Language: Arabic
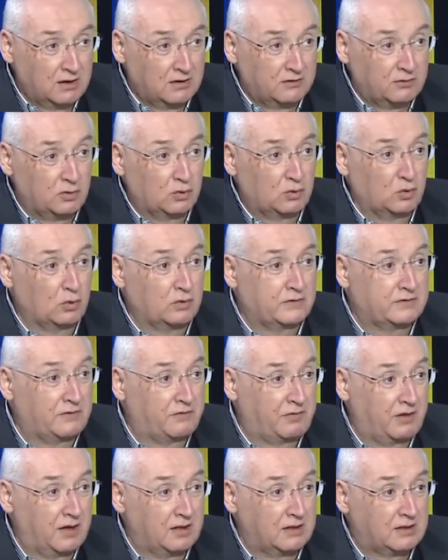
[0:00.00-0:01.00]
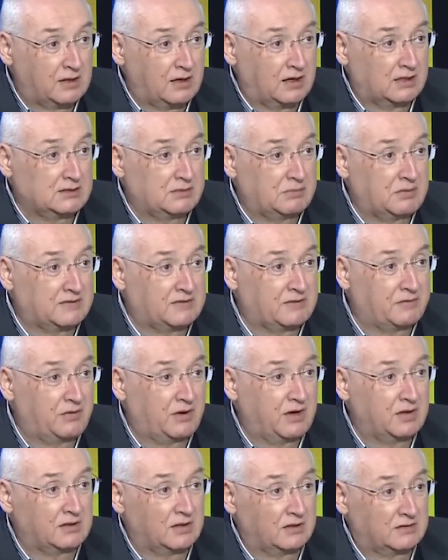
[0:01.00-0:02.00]
سدود صفقات كهرباء
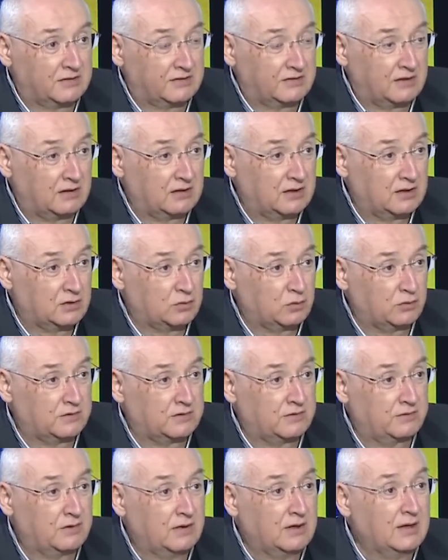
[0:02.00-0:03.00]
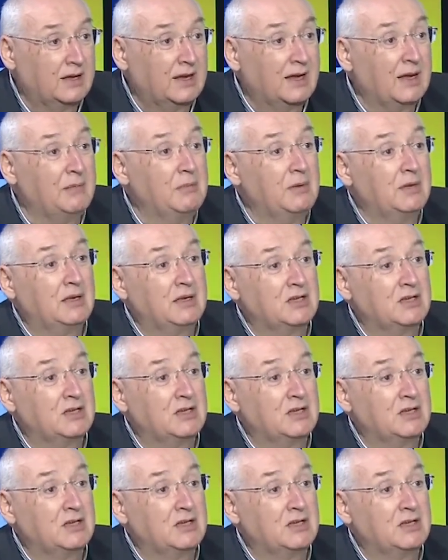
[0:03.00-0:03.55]
صفقات اتصالات توظيف عمل